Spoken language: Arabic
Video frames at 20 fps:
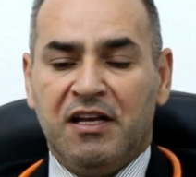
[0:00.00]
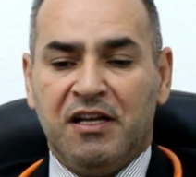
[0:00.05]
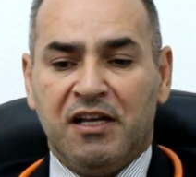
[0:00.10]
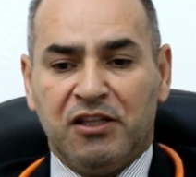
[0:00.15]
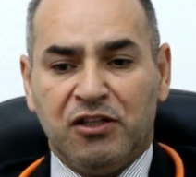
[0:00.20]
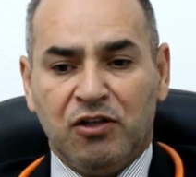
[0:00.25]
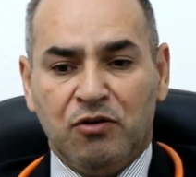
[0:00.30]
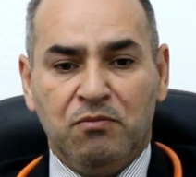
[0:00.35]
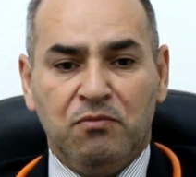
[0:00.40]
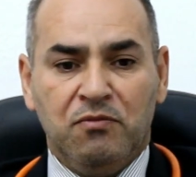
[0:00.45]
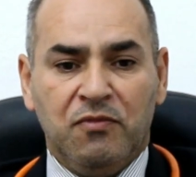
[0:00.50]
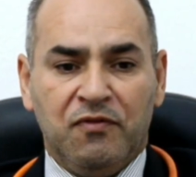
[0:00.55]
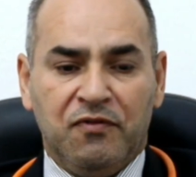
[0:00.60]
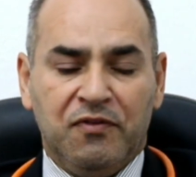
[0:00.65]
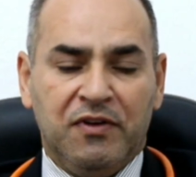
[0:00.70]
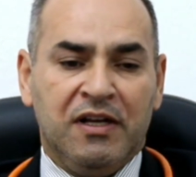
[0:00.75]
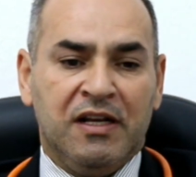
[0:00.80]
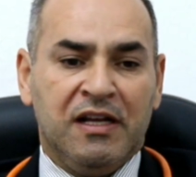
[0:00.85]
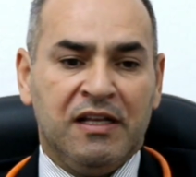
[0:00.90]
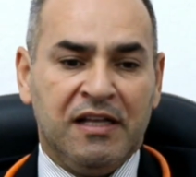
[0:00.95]
يتم
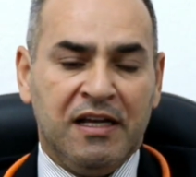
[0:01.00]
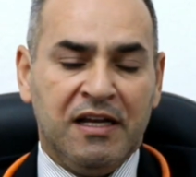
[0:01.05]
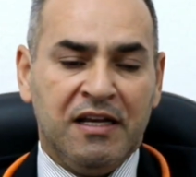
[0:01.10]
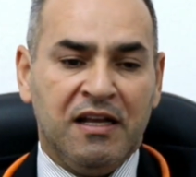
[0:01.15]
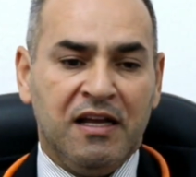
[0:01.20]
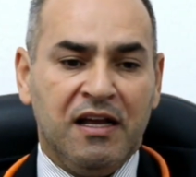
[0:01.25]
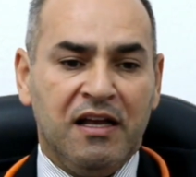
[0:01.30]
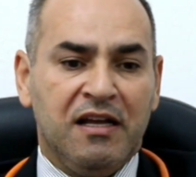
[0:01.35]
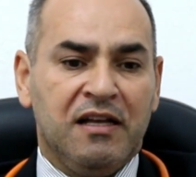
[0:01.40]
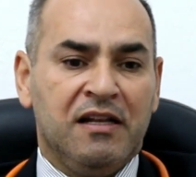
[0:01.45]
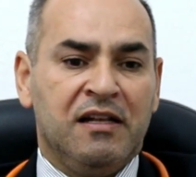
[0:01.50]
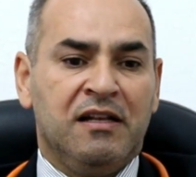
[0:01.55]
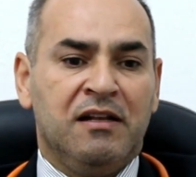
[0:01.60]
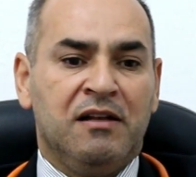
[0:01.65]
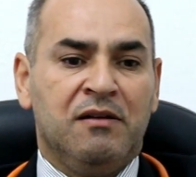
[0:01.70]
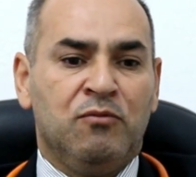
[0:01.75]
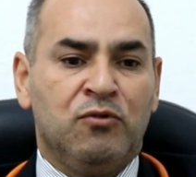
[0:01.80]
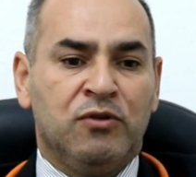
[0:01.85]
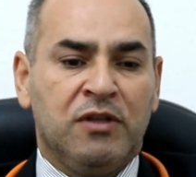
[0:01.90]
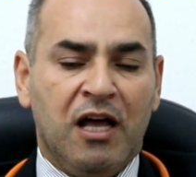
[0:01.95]
في لدينا
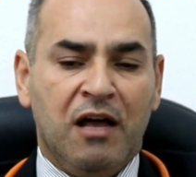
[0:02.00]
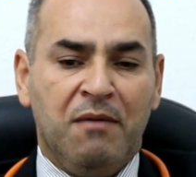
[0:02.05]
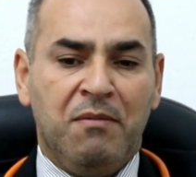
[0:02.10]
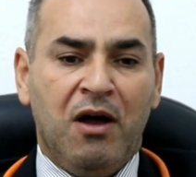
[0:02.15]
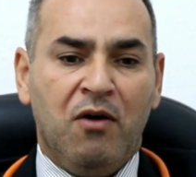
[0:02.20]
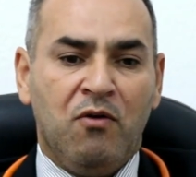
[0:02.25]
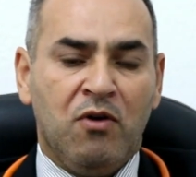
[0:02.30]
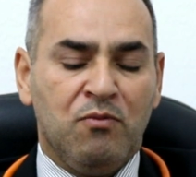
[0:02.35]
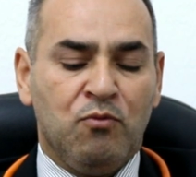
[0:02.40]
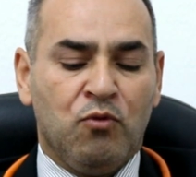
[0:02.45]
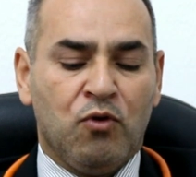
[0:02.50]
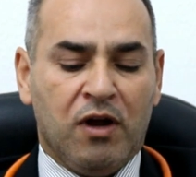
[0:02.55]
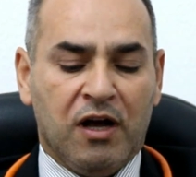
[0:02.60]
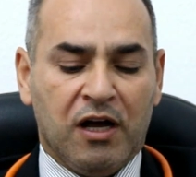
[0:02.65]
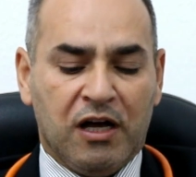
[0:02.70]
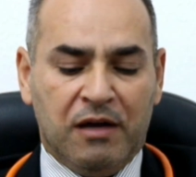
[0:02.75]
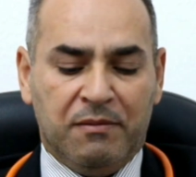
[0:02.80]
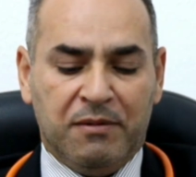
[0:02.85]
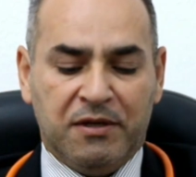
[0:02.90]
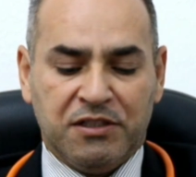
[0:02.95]
المتابعة
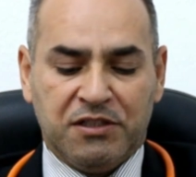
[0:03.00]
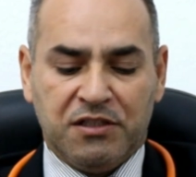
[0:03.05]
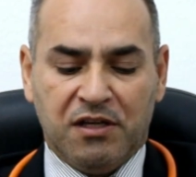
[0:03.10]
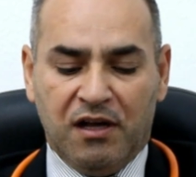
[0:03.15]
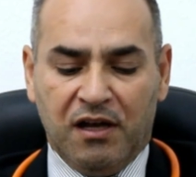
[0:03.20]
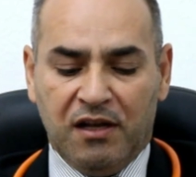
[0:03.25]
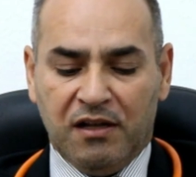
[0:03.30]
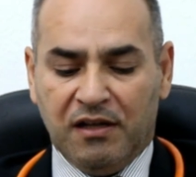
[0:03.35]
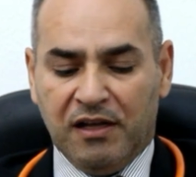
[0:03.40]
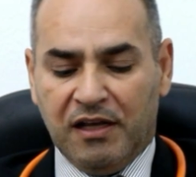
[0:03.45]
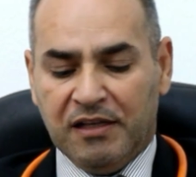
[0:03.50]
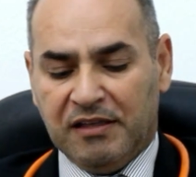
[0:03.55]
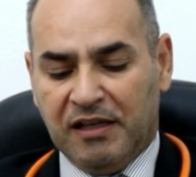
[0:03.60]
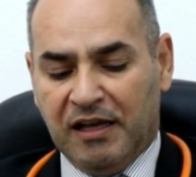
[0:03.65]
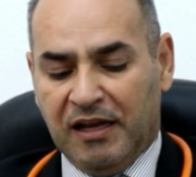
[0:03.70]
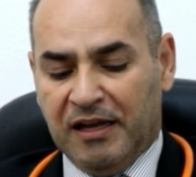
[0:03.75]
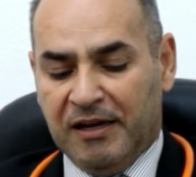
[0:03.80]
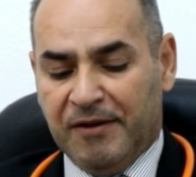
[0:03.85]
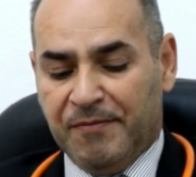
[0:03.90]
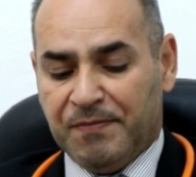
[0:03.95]
والمراقبة إن شاء الله
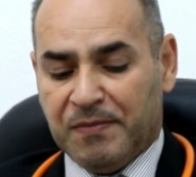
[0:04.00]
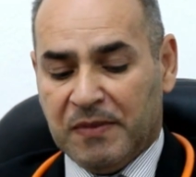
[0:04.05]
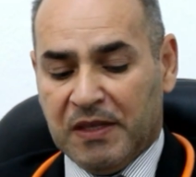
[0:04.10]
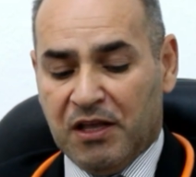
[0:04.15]
تعالى